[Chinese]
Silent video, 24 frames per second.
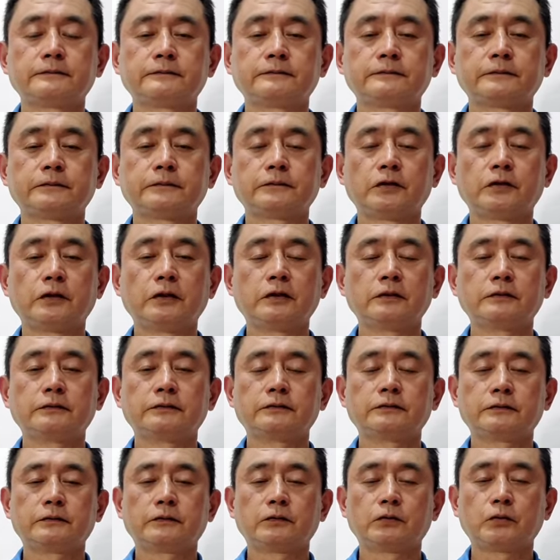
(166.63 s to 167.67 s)
啊，
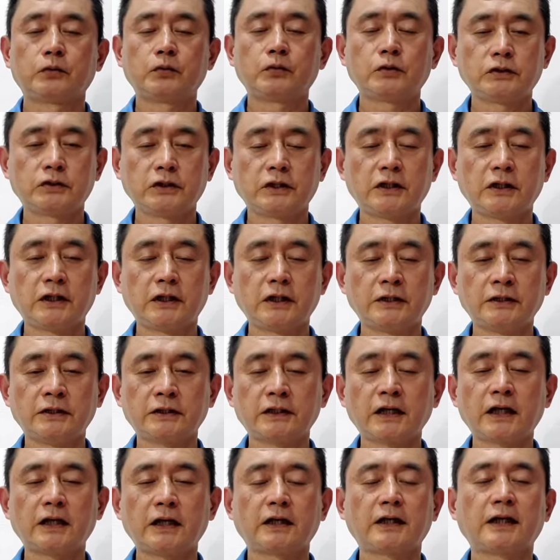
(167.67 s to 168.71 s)
获得很
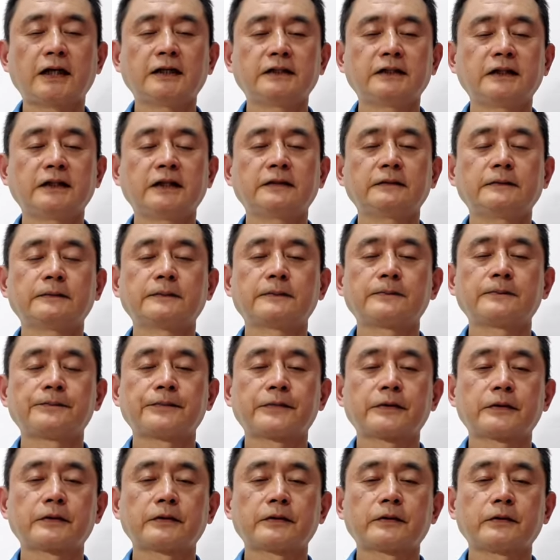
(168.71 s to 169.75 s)
大的改善。
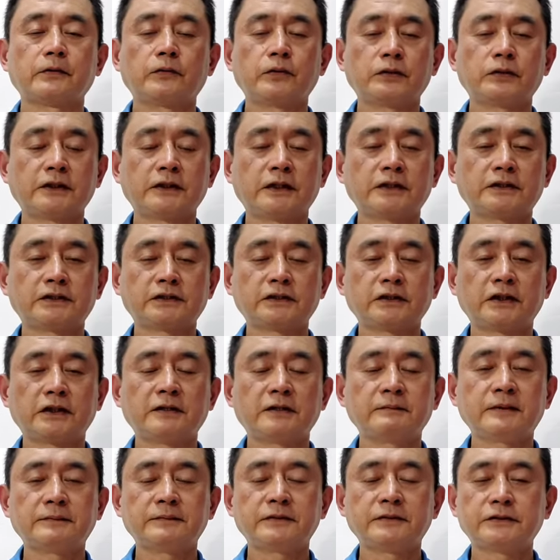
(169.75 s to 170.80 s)
我才吃
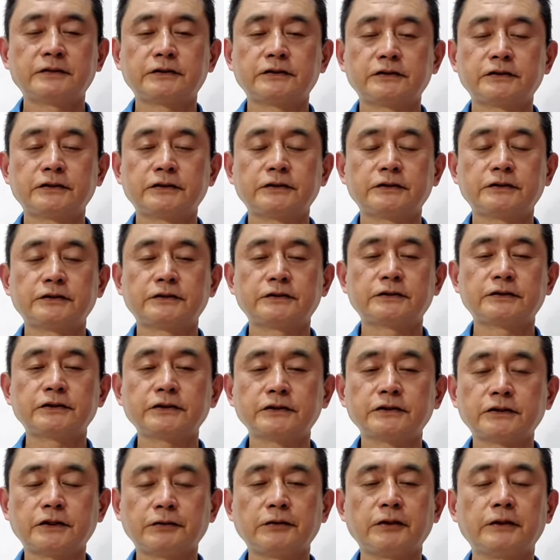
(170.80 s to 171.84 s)
NMA 吃了四
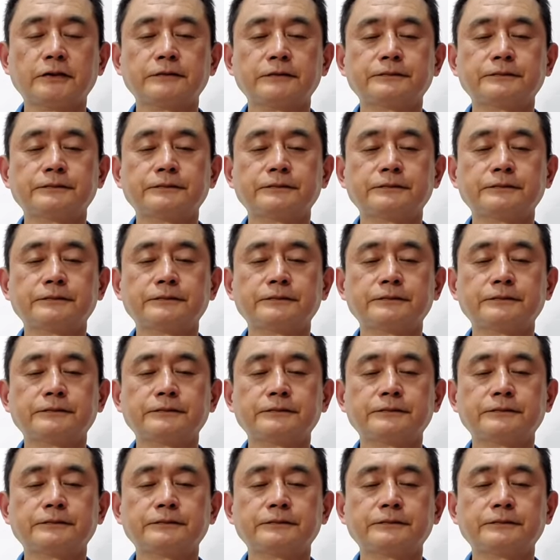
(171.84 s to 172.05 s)
个月。